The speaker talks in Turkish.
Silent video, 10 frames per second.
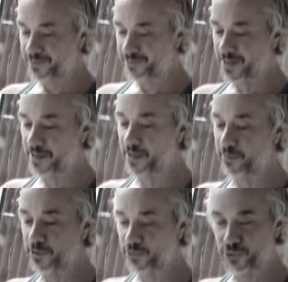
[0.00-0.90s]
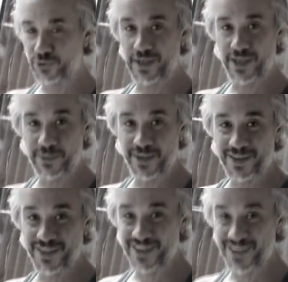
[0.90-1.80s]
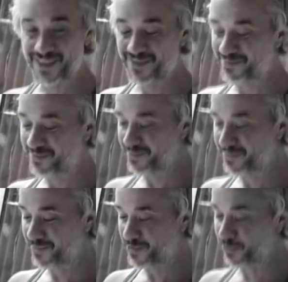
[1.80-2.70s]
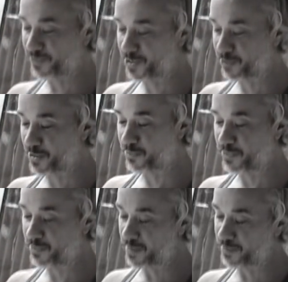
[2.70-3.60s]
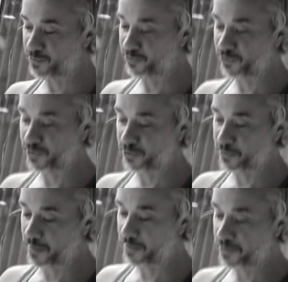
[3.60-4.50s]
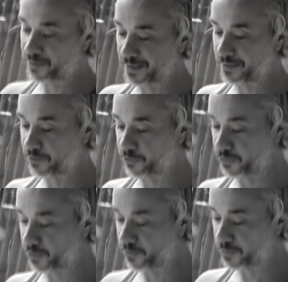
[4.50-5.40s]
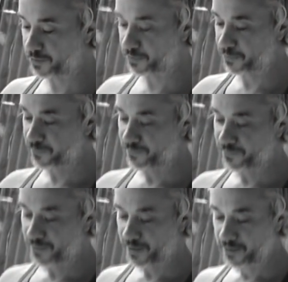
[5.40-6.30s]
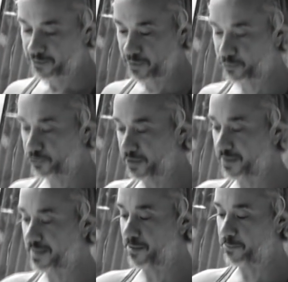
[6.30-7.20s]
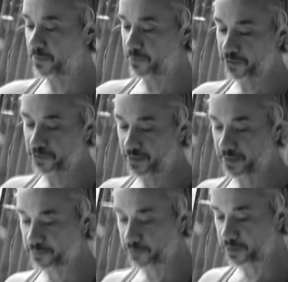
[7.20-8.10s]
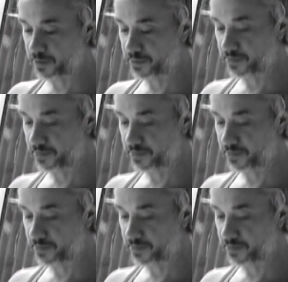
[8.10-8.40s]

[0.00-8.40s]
Hayriye ablanın o güzel yemekleri. Çok da sever beni. Ben de onu çok seviyorum. Ailecek zaten çok seviyoruz. Ve bu sene gelmeye başlayan bana